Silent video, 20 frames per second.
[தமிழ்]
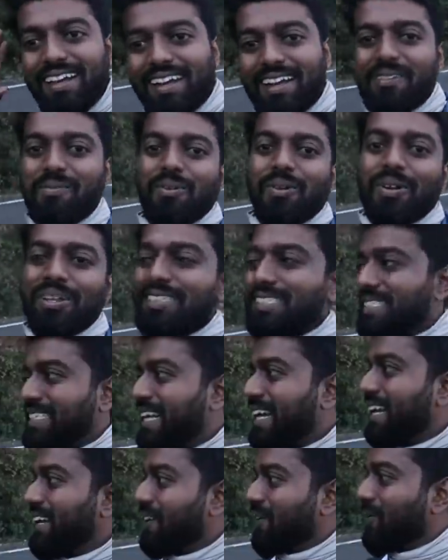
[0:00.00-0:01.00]
நம்மளோட
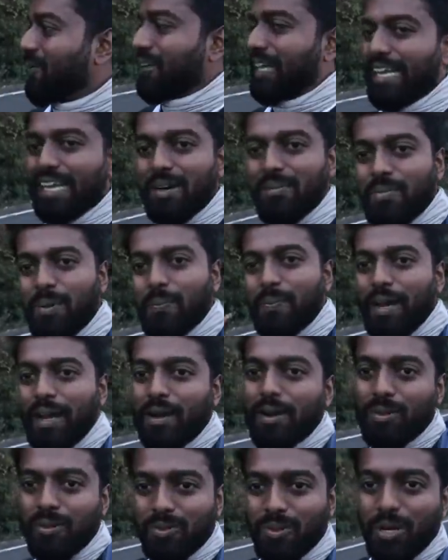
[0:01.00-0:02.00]
ஸ்டே நோக்கி நம்ம
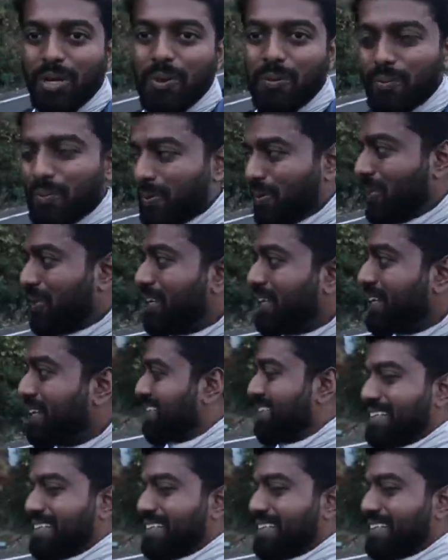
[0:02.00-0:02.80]
பயணம் தொடரப்போகுது